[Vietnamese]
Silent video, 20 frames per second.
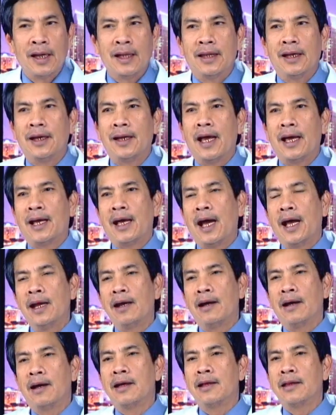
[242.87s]
Thì đại khái
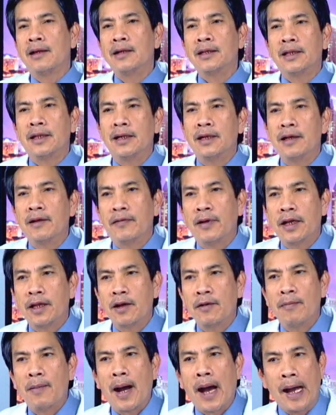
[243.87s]
là cái tương tự như vậy
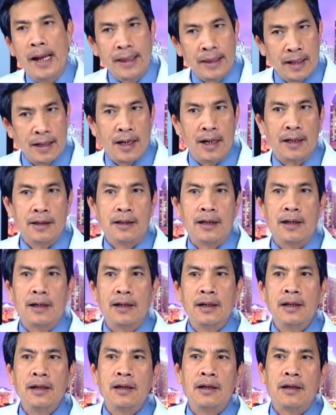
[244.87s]
cho mãi tới gần
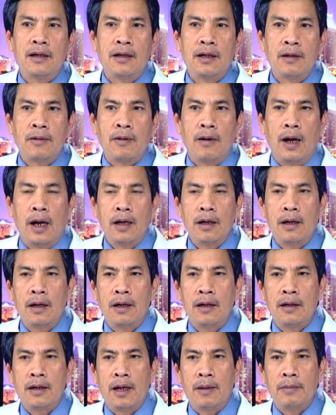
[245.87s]
tới khoảng
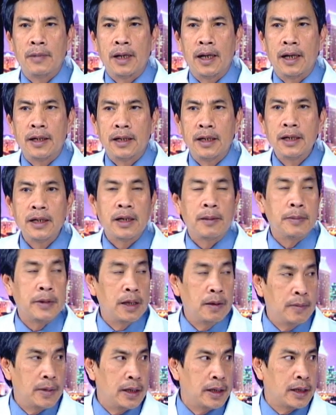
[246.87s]
năm
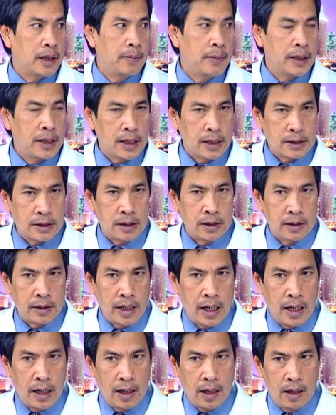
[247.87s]
1990 thì mới thực sự
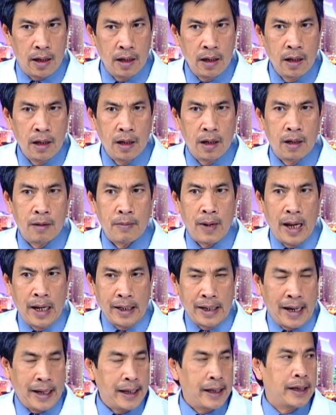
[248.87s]
ra là
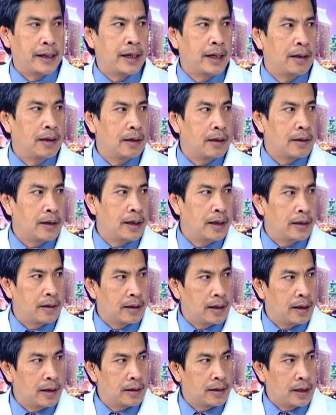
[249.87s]
bán đầy
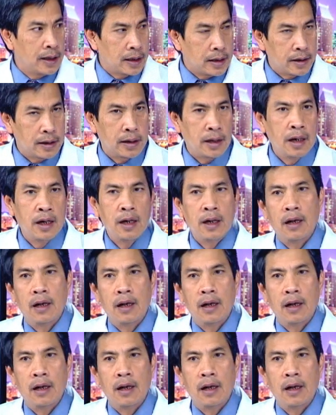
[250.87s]
trên thị trường.